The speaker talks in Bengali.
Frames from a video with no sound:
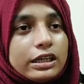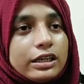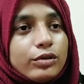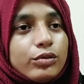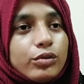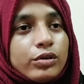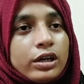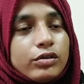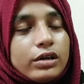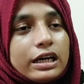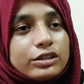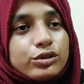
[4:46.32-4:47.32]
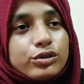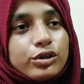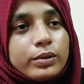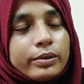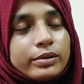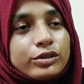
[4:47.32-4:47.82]
থাকলেও অন্যান্য কার্যক্রম
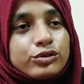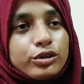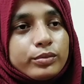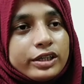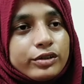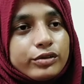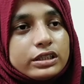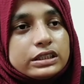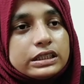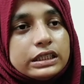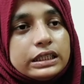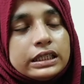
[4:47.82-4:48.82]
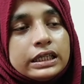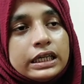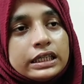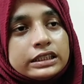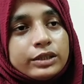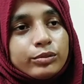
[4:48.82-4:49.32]
আমাদের চলমান রয়েছে
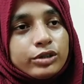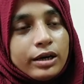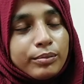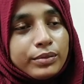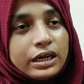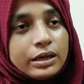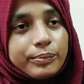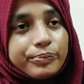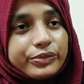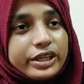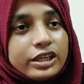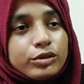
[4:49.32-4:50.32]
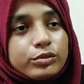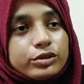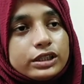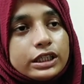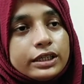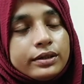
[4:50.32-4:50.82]
যেমন আমরা
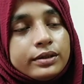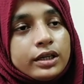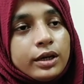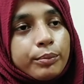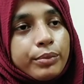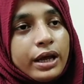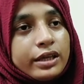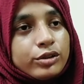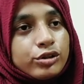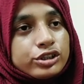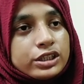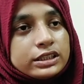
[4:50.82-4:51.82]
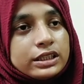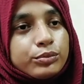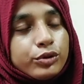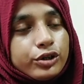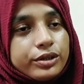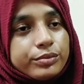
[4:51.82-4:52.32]
ইতিমধ্যে প্রায় দশ হাজার
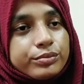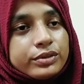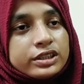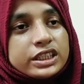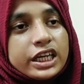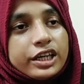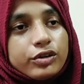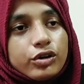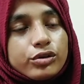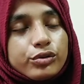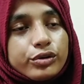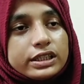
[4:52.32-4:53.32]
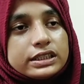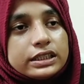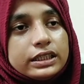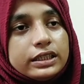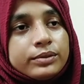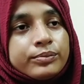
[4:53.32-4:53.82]
বই শ্রেণীকরণ করেছি
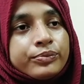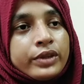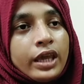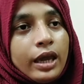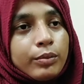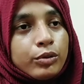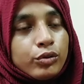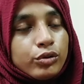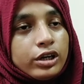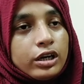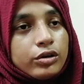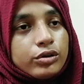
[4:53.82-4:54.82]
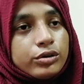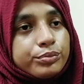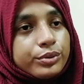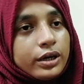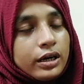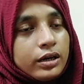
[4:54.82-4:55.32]
এবং অন্যান্য
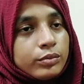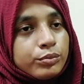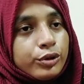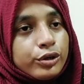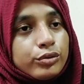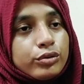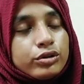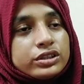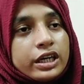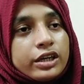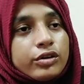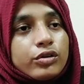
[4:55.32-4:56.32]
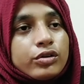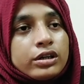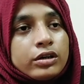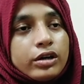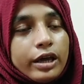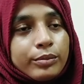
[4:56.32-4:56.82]
বইগুলো শ্রেণীকরণ
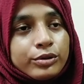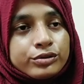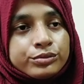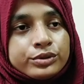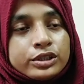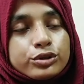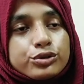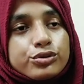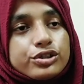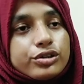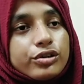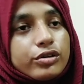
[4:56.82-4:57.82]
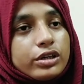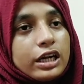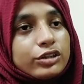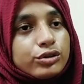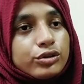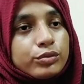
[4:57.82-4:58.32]
এবং সূচীকরণের
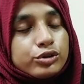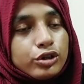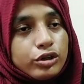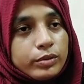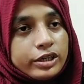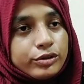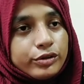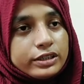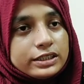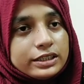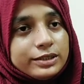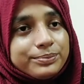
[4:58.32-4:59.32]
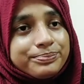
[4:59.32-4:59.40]
কার্যক্রম চলমান রয়েছে